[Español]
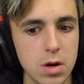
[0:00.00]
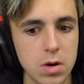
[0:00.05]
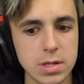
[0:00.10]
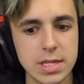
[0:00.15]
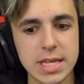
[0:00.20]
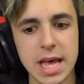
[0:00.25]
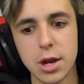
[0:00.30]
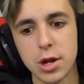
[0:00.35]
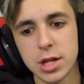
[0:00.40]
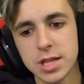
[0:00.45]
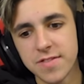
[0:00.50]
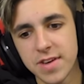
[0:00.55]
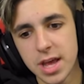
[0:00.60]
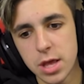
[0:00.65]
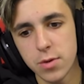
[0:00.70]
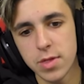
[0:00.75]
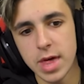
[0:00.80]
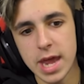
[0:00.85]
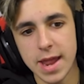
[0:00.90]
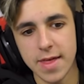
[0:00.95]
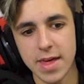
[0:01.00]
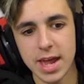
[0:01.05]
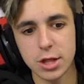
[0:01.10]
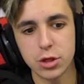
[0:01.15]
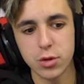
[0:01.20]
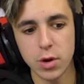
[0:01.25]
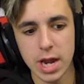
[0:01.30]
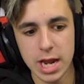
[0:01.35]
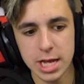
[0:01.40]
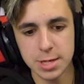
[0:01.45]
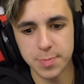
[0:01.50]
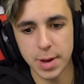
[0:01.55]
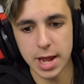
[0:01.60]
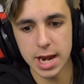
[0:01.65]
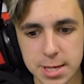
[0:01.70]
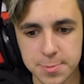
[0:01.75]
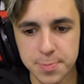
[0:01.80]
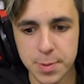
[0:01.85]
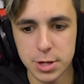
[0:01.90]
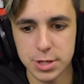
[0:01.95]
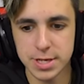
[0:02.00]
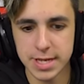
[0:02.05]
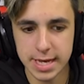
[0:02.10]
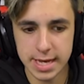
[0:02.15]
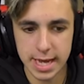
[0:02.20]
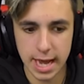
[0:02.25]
O sea, no te va a ayudar a dar todas las balas, pero sí que